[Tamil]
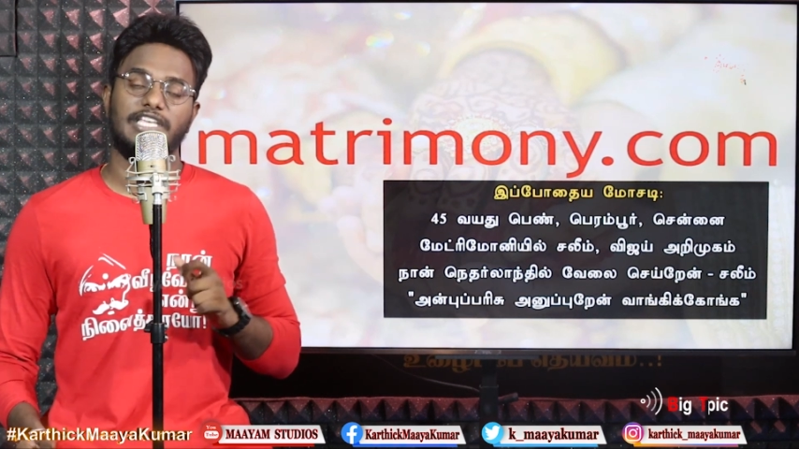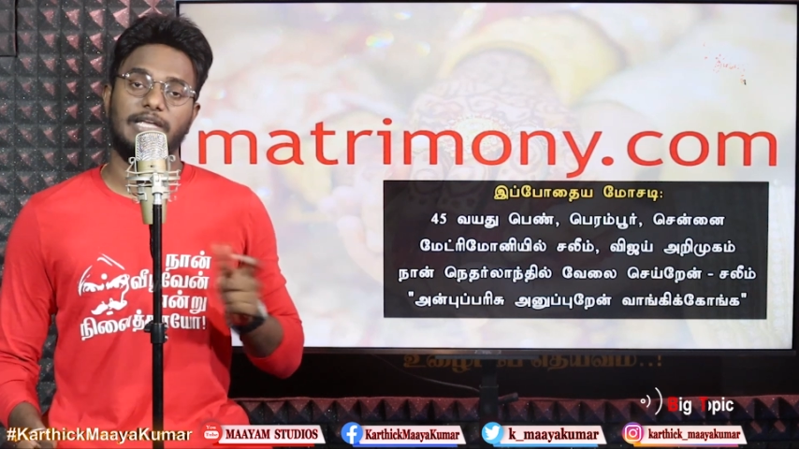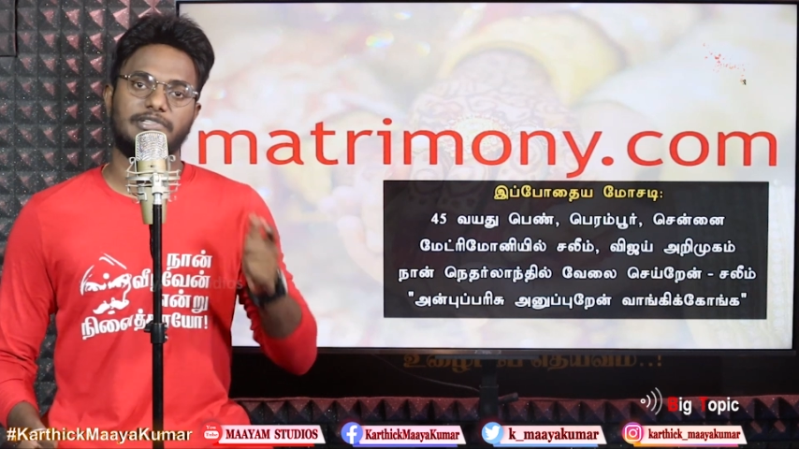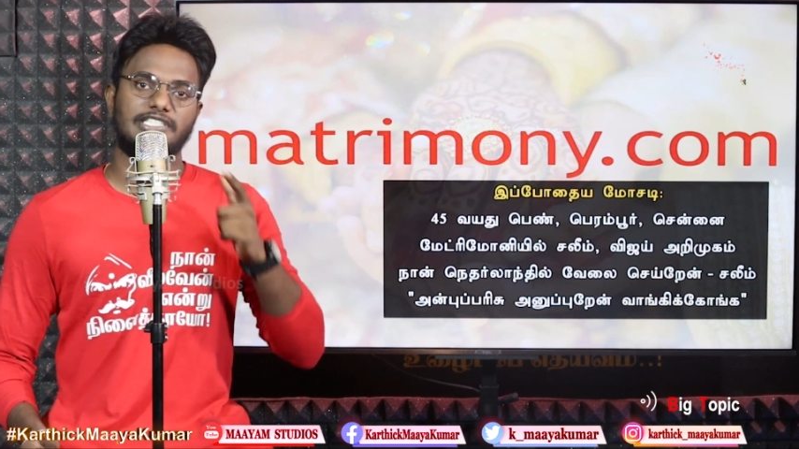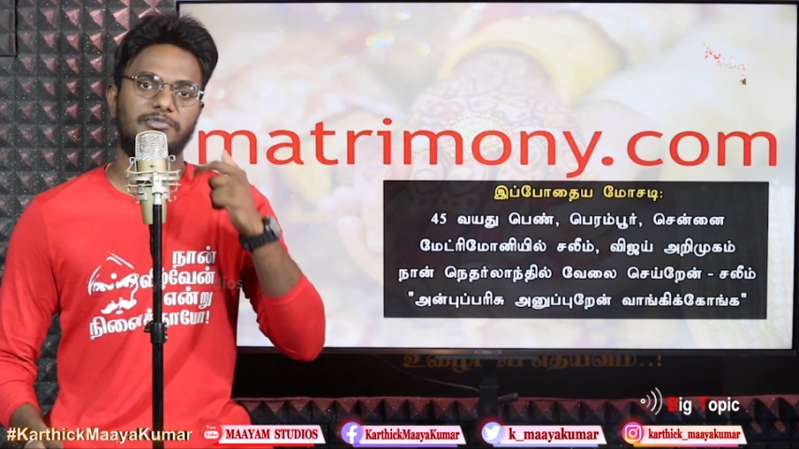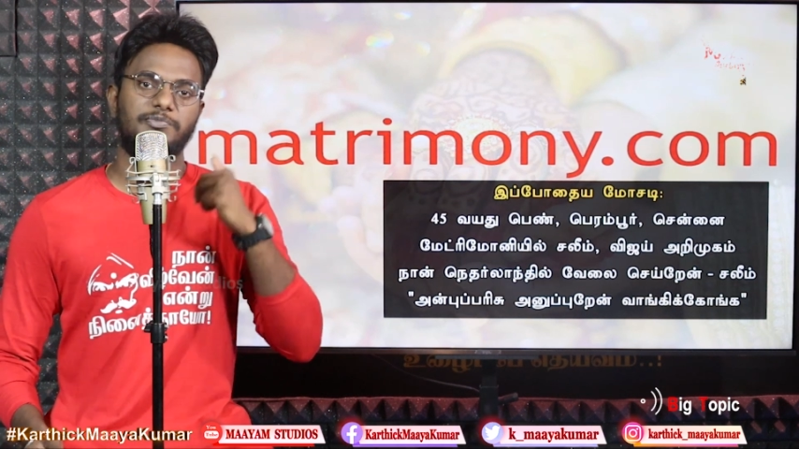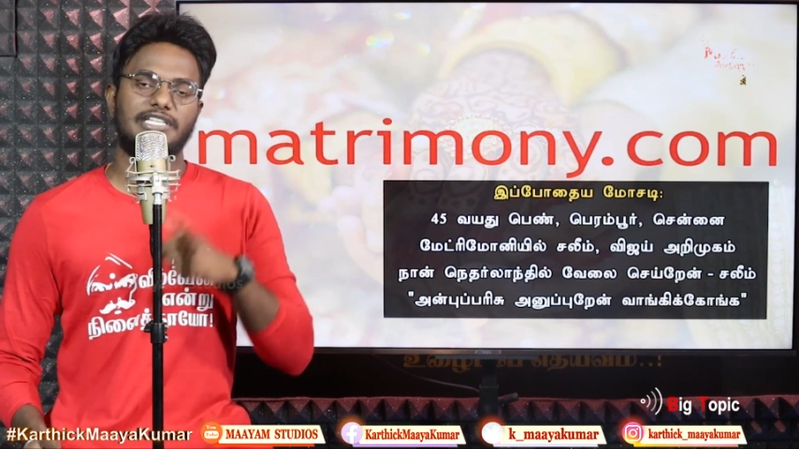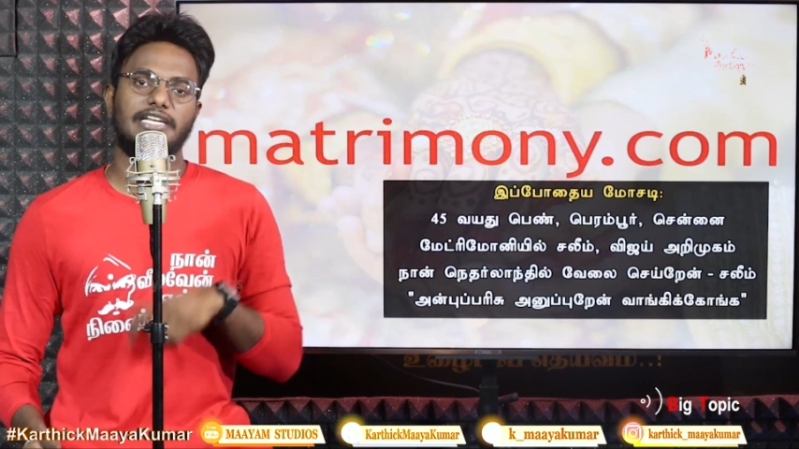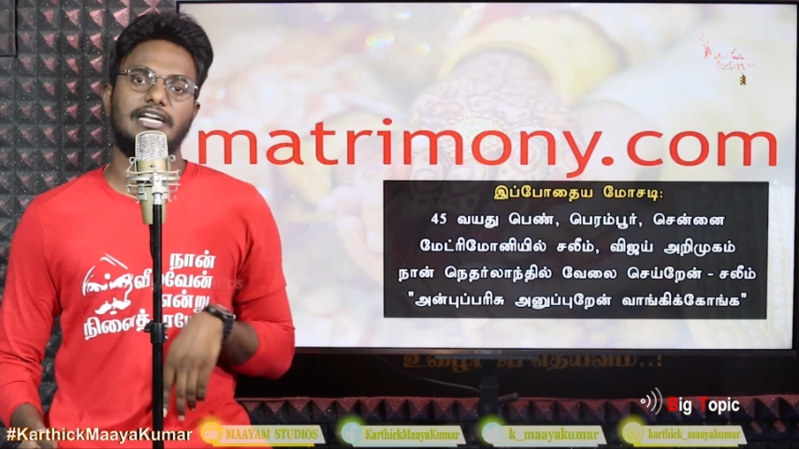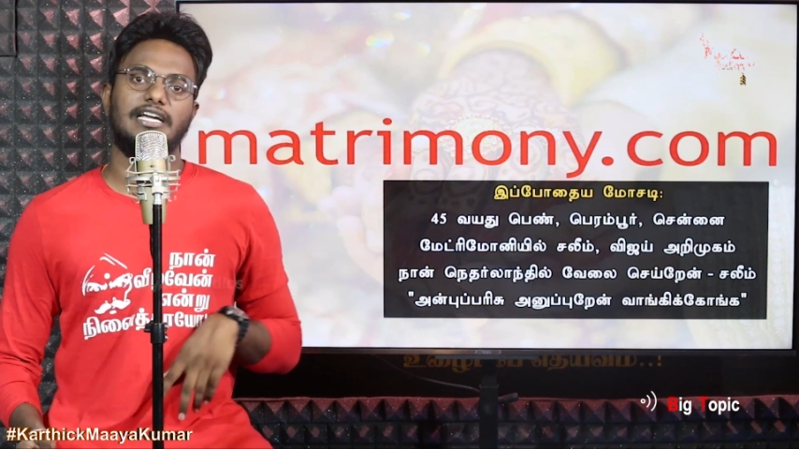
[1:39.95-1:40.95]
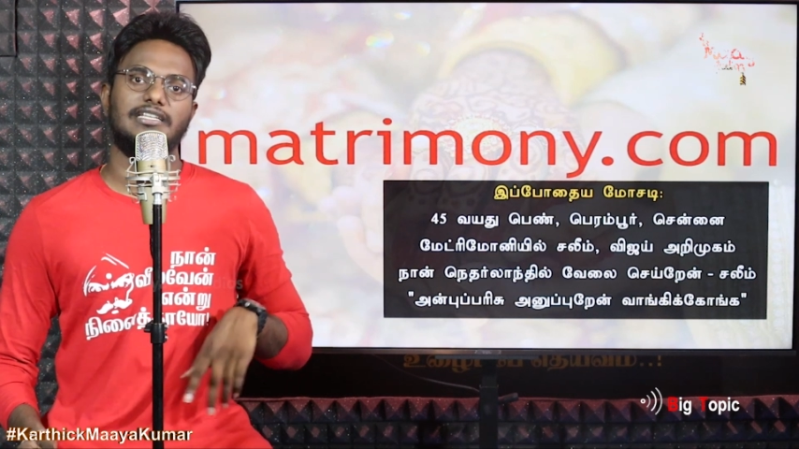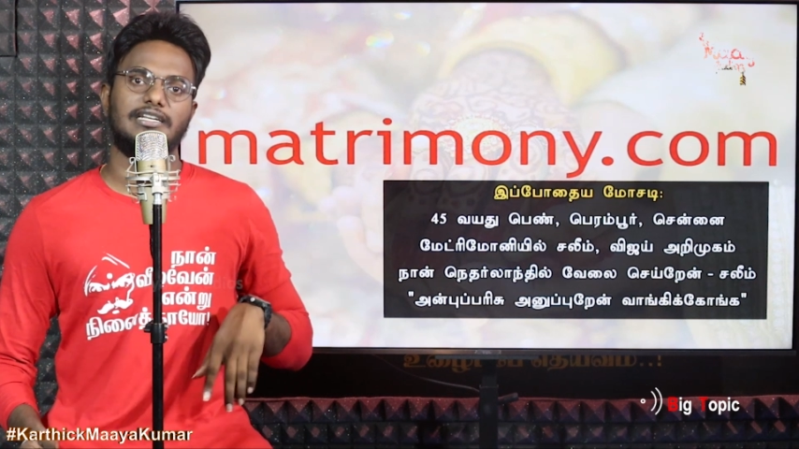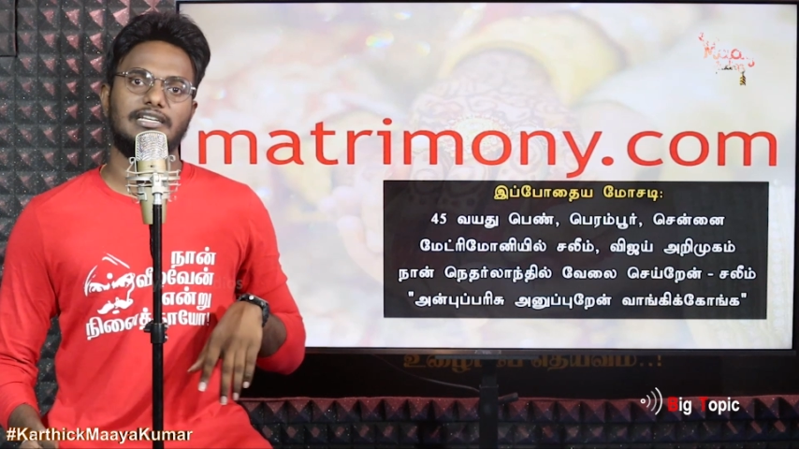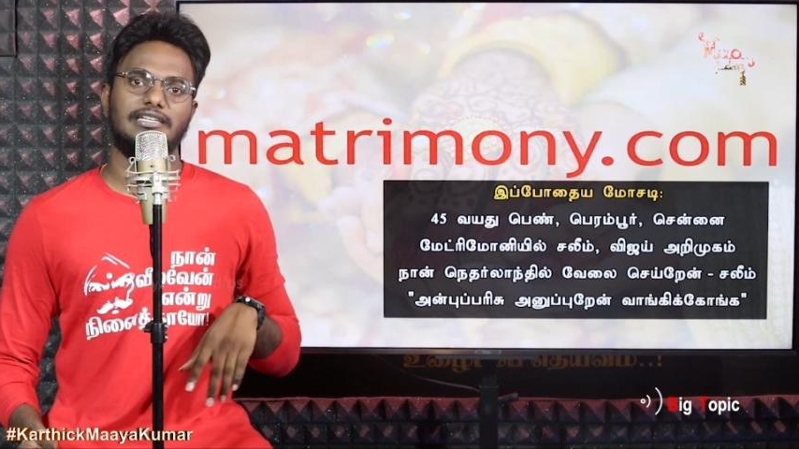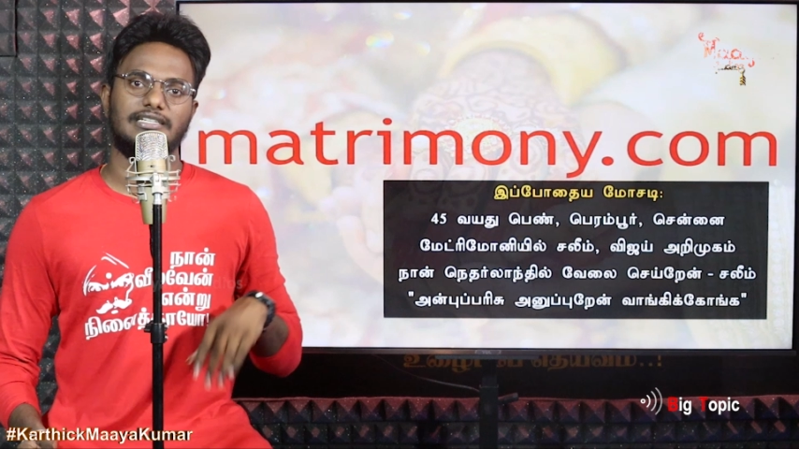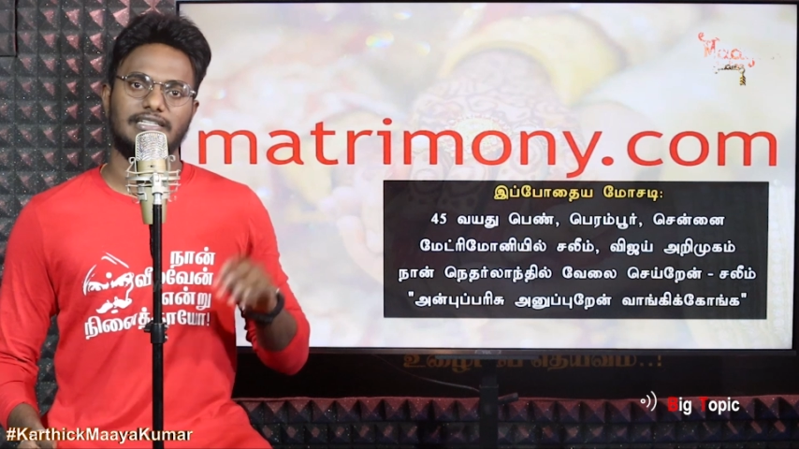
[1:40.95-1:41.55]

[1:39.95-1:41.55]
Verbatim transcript: இப்போ சமீபத்தில் என்ன ஆயிருக்கு